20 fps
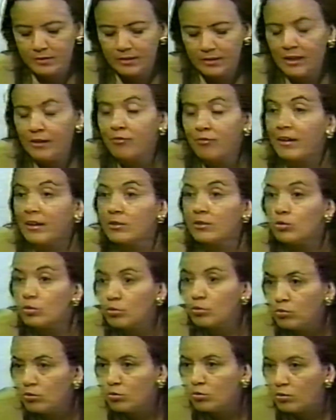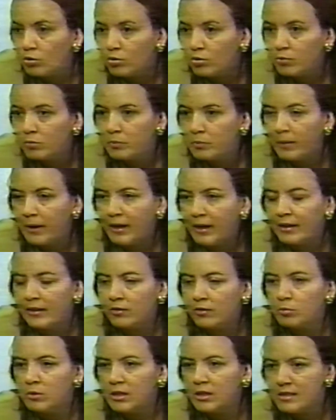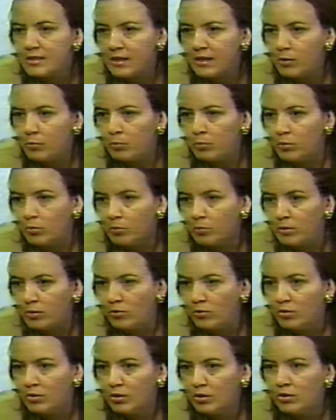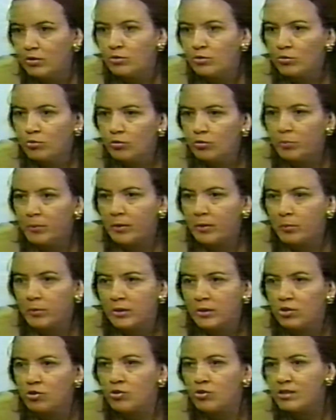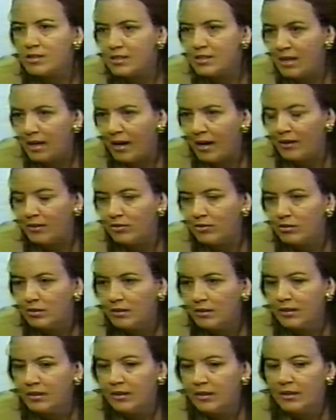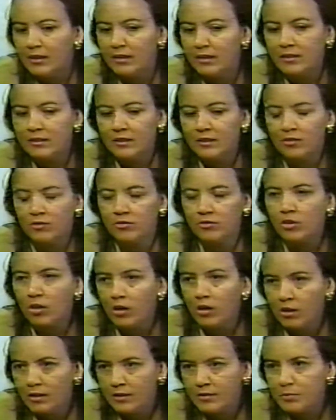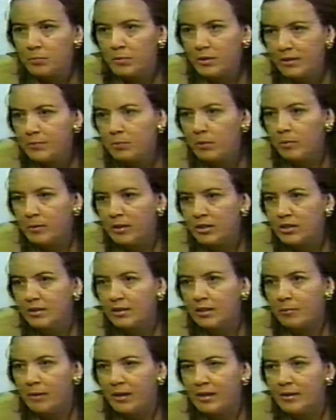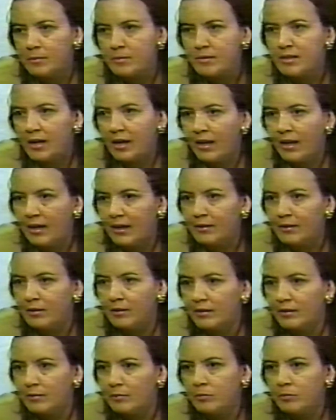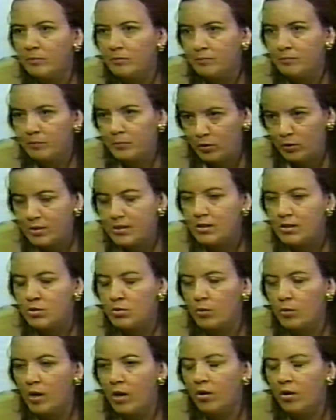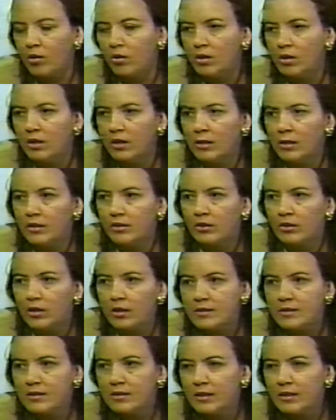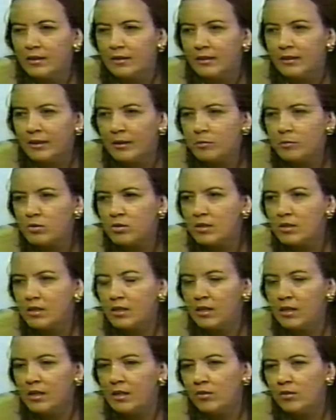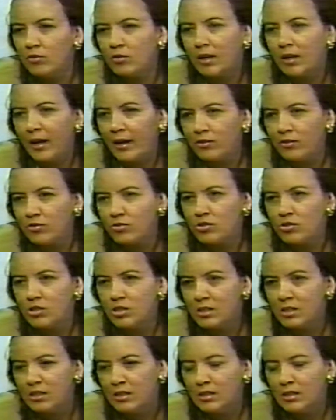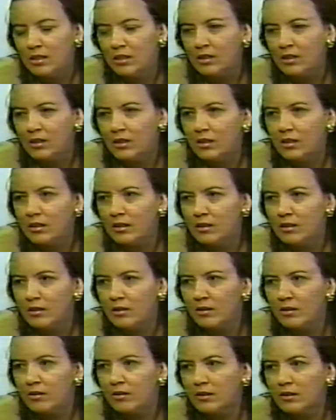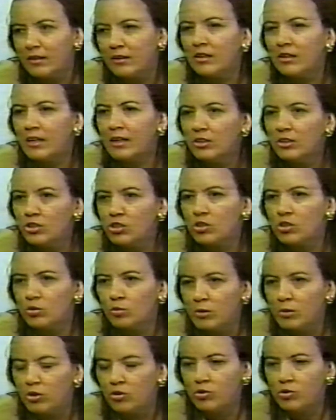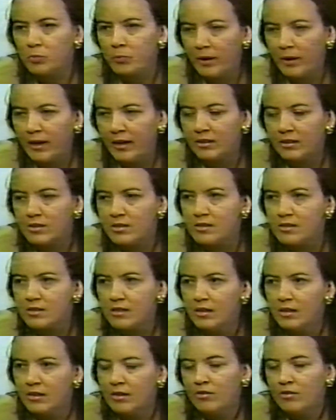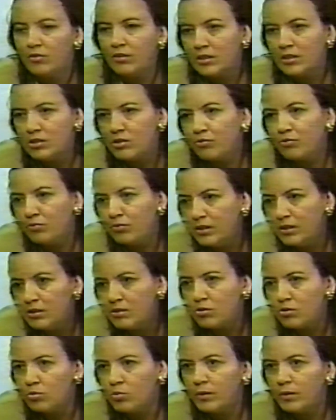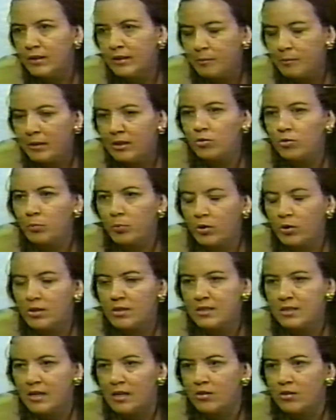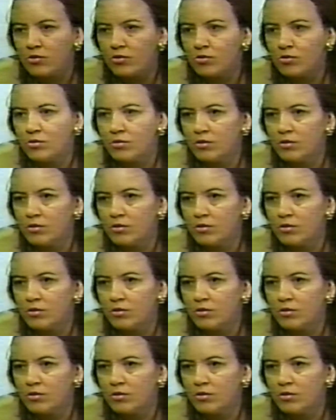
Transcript: levar tudo para o Ministério Público tudo para o Poder Judiciário. Então, nós, principalmente que trabalhamos na área processual, nós entendemos que no caso de grande número de partes, fica difícil o andamento do processo.